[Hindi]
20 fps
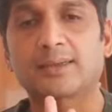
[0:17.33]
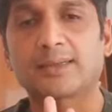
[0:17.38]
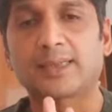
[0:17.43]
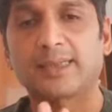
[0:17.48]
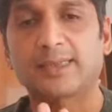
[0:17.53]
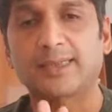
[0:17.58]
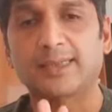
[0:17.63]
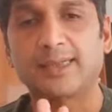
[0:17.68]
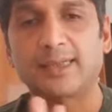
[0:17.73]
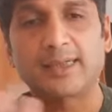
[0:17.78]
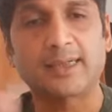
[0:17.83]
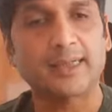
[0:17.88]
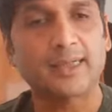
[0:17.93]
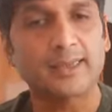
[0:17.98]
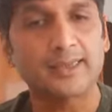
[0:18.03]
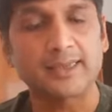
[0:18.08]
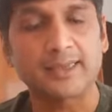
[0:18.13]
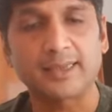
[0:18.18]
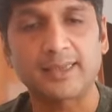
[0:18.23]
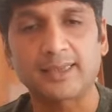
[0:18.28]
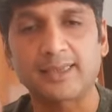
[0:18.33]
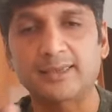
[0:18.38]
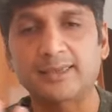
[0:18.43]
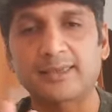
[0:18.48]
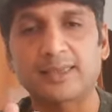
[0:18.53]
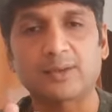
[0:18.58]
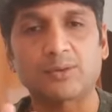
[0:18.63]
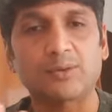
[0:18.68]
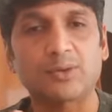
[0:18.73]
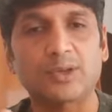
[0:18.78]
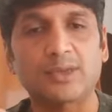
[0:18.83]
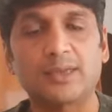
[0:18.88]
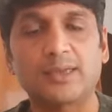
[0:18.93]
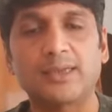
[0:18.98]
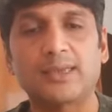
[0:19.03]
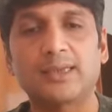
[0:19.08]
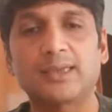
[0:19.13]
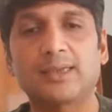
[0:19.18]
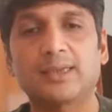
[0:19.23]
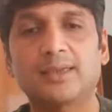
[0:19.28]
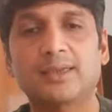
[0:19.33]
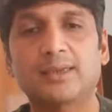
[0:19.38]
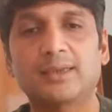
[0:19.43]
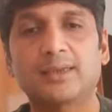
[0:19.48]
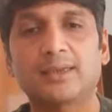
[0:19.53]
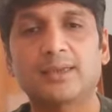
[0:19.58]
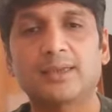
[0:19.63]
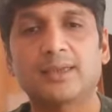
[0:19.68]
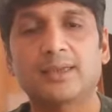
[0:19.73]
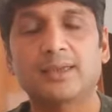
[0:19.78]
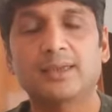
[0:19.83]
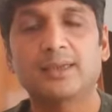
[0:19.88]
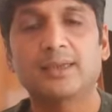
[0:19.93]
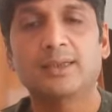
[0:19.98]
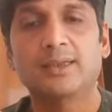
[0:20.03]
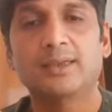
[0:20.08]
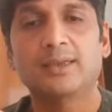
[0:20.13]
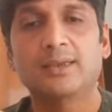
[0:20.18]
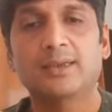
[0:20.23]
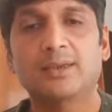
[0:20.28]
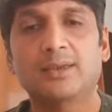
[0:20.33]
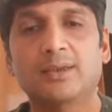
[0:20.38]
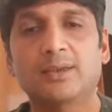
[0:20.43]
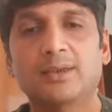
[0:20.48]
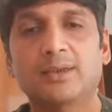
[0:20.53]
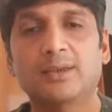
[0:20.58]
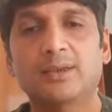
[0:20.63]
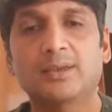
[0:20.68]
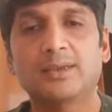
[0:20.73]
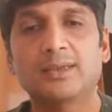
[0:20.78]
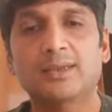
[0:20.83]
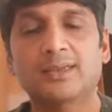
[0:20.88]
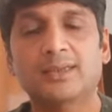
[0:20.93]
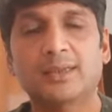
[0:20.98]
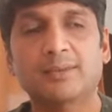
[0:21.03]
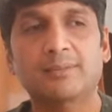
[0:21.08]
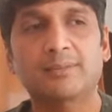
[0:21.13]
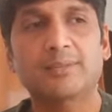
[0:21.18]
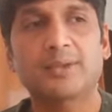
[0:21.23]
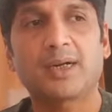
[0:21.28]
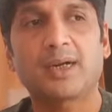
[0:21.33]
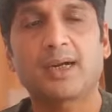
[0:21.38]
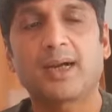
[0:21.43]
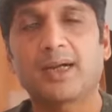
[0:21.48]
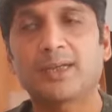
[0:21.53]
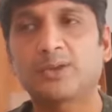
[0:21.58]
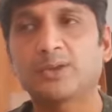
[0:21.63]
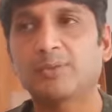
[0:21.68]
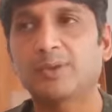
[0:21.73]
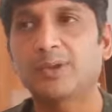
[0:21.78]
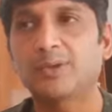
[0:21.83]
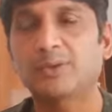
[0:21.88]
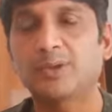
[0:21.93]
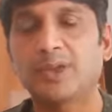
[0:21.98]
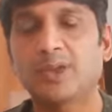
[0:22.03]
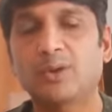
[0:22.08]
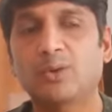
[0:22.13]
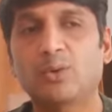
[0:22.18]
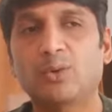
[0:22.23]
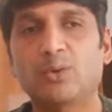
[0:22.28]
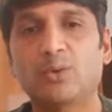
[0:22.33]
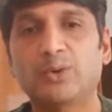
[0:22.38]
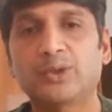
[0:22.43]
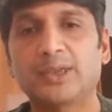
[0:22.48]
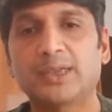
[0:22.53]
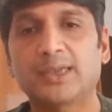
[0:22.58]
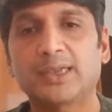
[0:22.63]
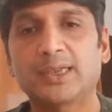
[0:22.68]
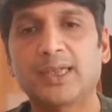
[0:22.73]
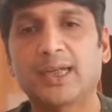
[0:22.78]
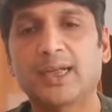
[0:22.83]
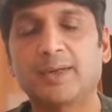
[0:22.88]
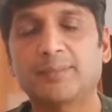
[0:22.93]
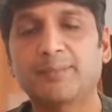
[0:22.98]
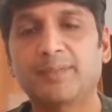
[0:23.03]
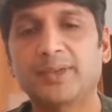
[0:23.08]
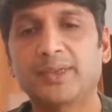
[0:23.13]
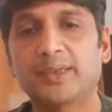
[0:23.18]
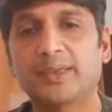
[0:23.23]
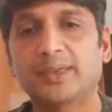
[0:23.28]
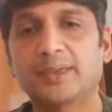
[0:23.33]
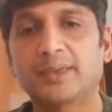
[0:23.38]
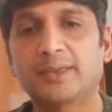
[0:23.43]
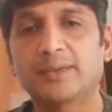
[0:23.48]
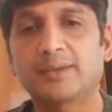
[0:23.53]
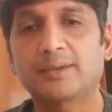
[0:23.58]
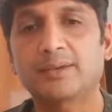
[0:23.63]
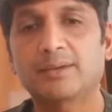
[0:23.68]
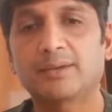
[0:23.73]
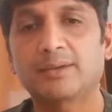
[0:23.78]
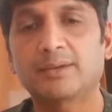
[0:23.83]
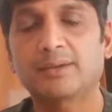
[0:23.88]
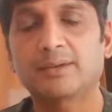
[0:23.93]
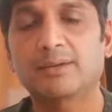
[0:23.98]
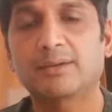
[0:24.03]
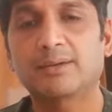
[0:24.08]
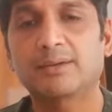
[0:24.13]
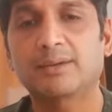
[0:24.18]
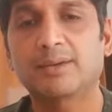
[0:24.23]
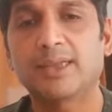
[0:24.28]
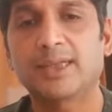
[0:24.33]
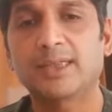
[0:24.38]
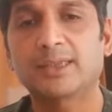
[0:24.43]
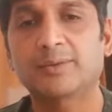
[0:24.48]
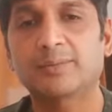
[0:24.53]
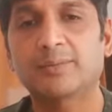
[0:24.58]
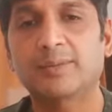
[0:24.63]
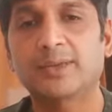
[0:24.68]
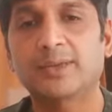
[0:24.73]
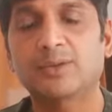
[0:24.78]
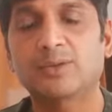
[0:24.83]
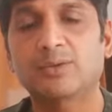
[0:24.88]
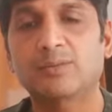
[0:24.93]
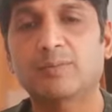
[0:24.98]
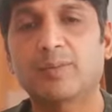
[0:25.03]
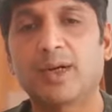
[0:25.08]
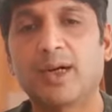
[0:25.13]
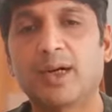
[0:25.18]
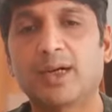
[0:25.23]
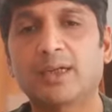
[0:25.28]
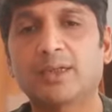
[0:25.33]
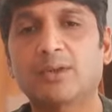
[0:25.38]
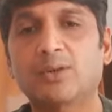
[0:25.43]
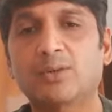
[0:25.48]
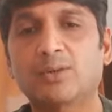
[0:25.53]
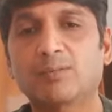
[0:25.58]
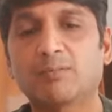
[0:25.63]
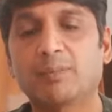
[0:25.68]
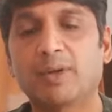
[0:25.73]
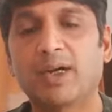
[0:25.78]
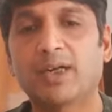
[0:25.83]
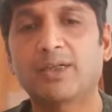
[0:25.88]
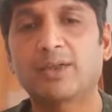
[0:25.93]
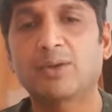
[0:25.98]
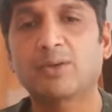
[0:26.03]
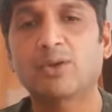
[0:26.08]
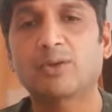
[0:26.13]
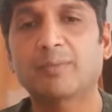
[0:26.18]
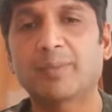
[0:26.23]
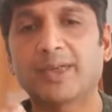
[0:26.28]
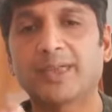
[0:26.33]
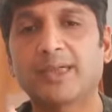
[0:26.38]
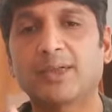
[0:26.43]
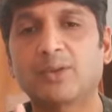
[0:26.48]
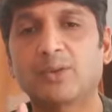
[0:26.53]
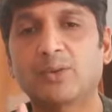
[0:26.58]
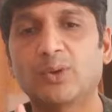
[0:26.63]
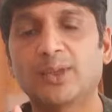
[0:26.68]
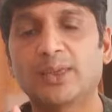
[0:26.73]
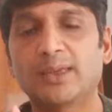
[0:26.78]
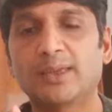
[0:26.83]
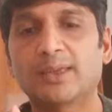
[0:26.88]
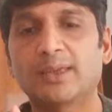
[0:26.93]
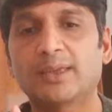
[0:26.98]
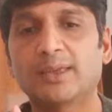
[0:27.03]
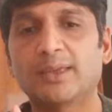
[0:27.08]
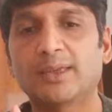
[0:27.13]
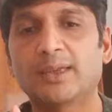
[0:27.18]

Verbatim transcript: सेशन अटेंड करने की ज़रूरत नहीं है ये सब आजू बाजू के लोगों से या अपने देश में जो महान लोग महान लोग पैदा हुए हैं